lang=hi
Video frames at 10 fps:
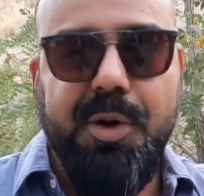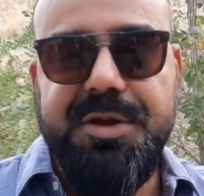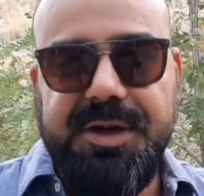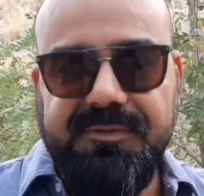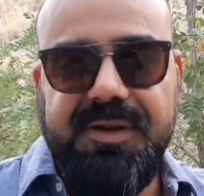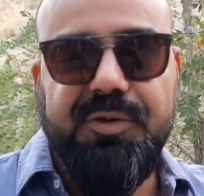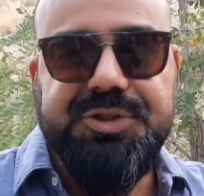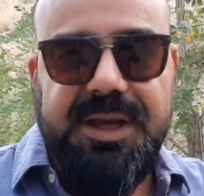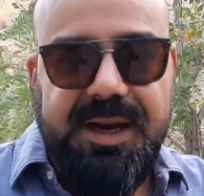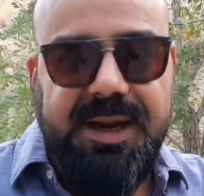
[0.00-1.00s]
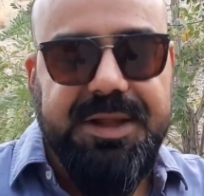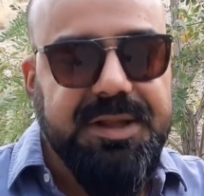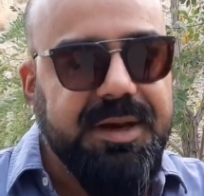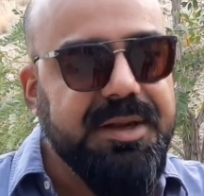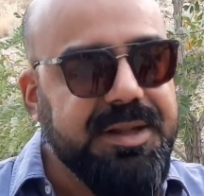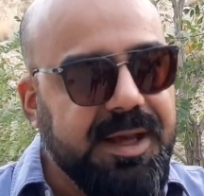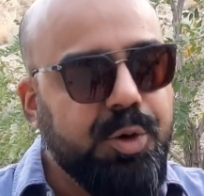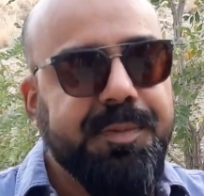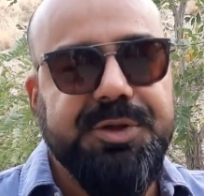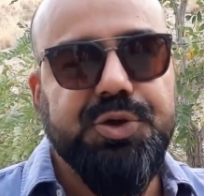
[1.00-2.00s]
पॉजिटिवली वो चैनलाइज करे ज़ाहिर
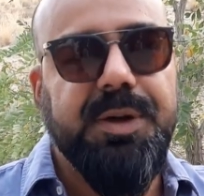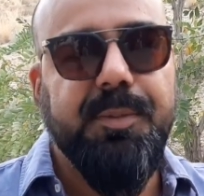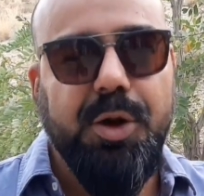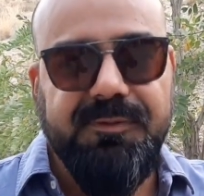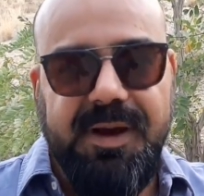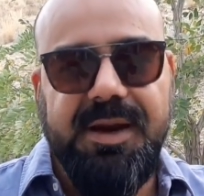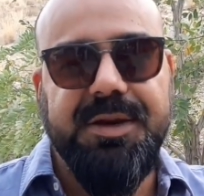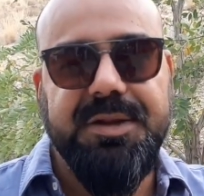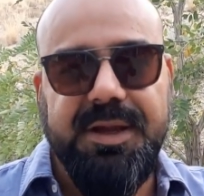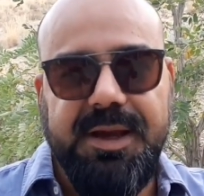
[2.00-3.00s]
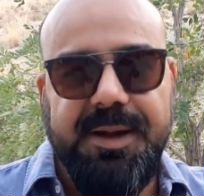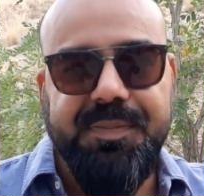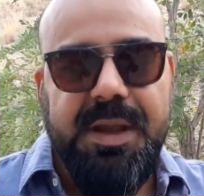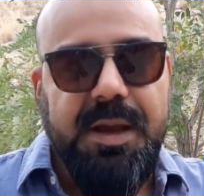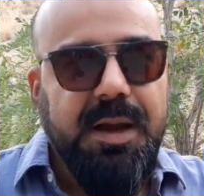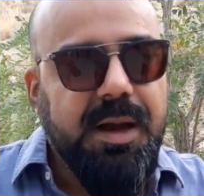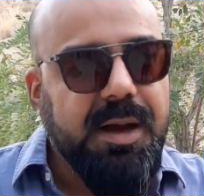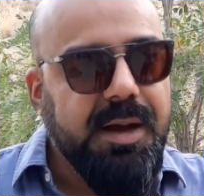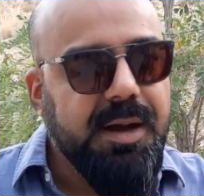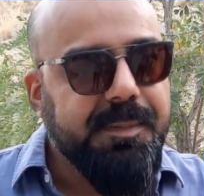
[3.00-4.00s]
उन बच्चों ने बहुत वायलेंस देखा
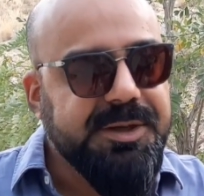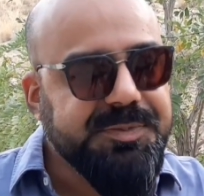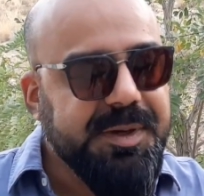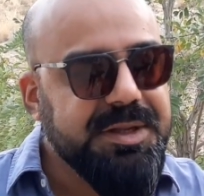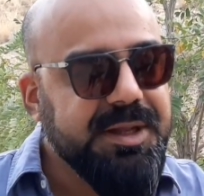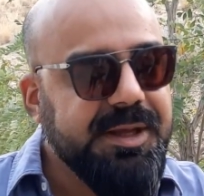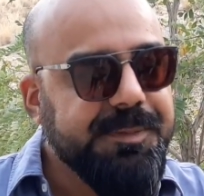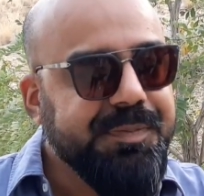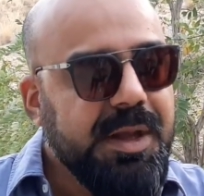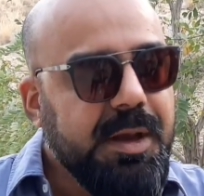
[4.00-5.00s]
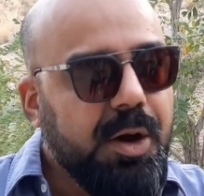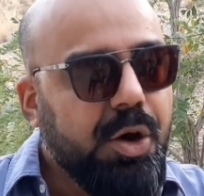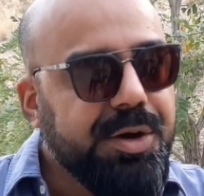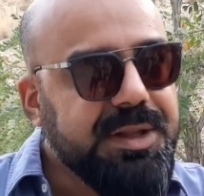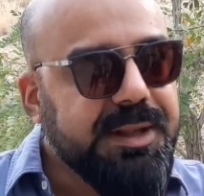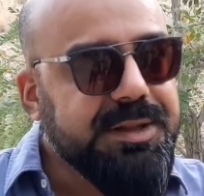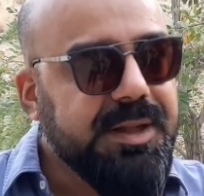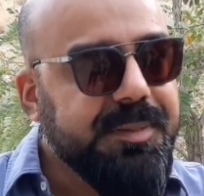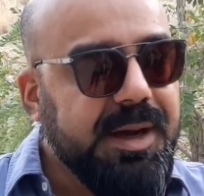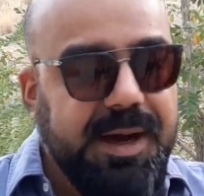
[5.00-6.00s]
है बचपन से ही और साथ ही
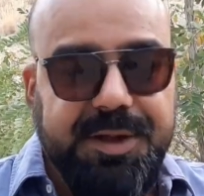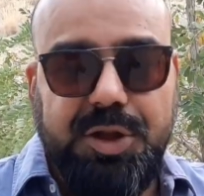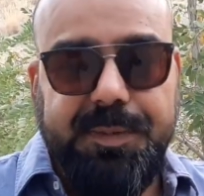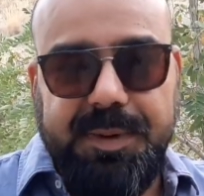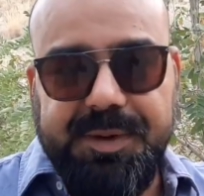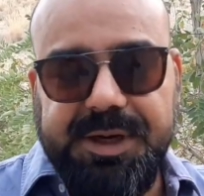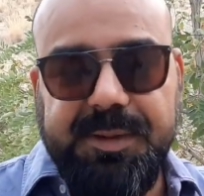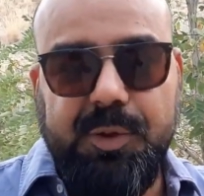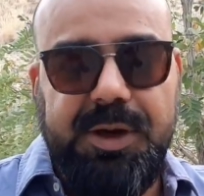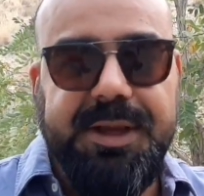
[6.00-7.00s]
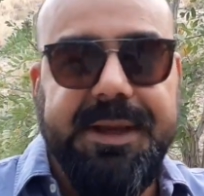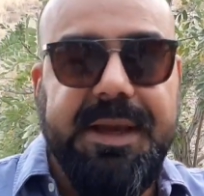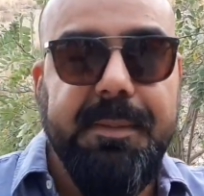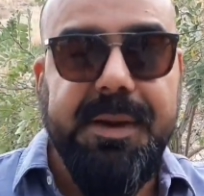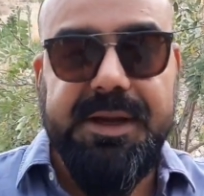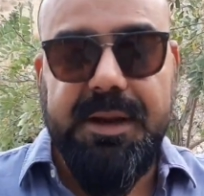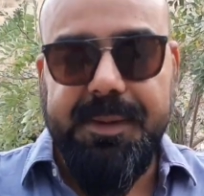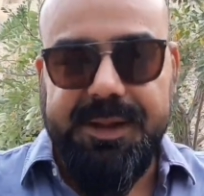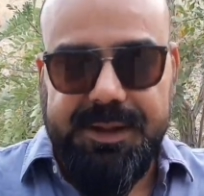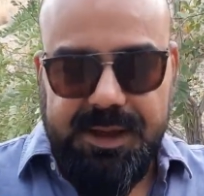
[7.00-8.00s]
साथ मैं ख़ास तौर पर अपनी टीम को लेके गया
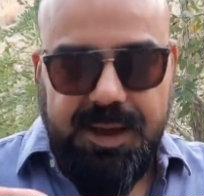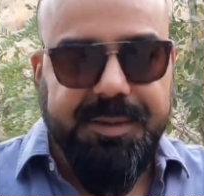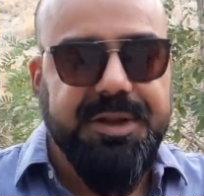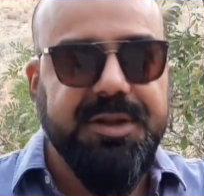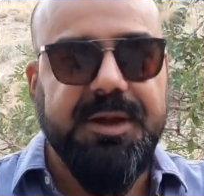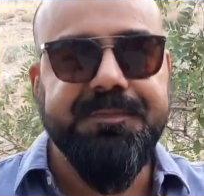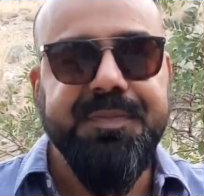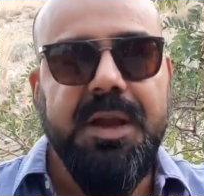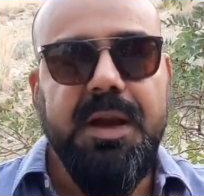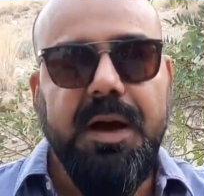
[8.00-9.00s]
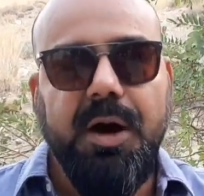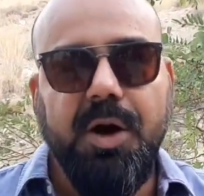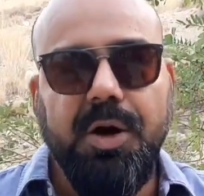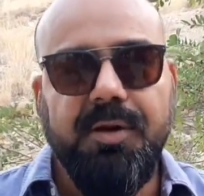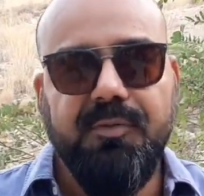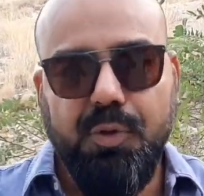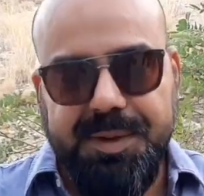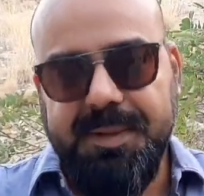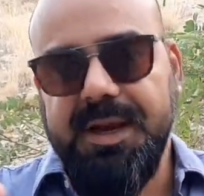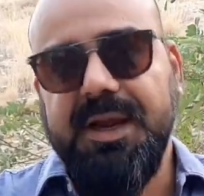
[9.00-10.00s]
मरियाबाद के कब्रस्तान और वो
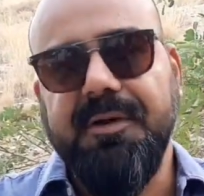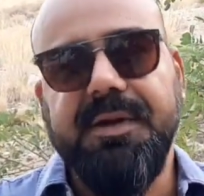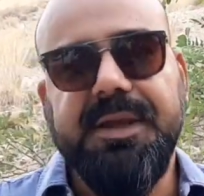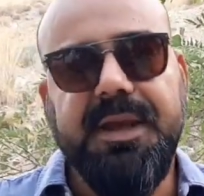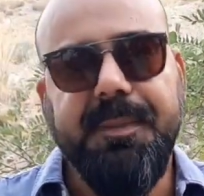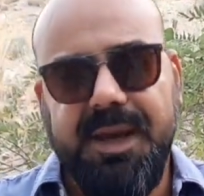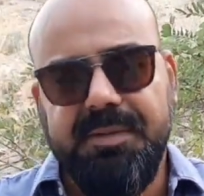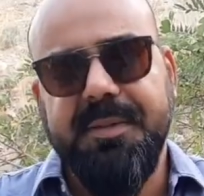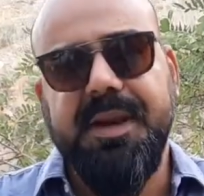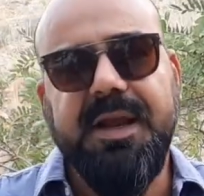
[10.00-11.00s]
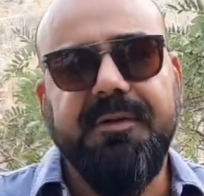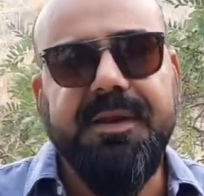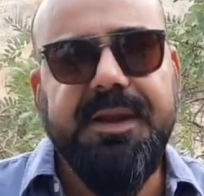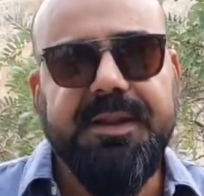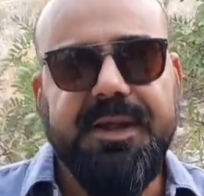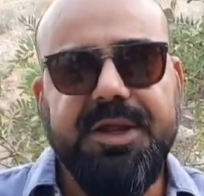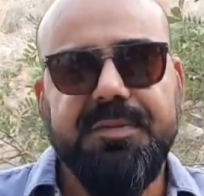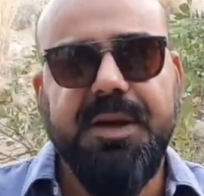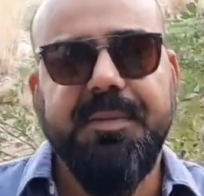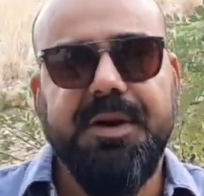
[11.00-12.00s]
भी मैंने कवर किया पहले भी मैंने कवर किया था इस
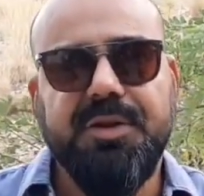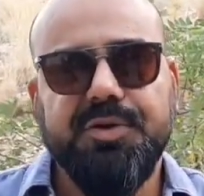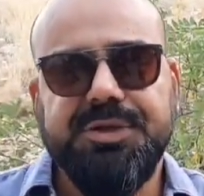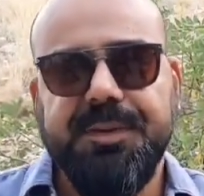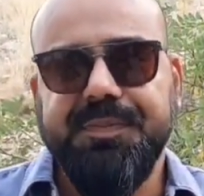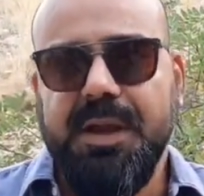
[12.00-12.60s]
बार मैंने सोचा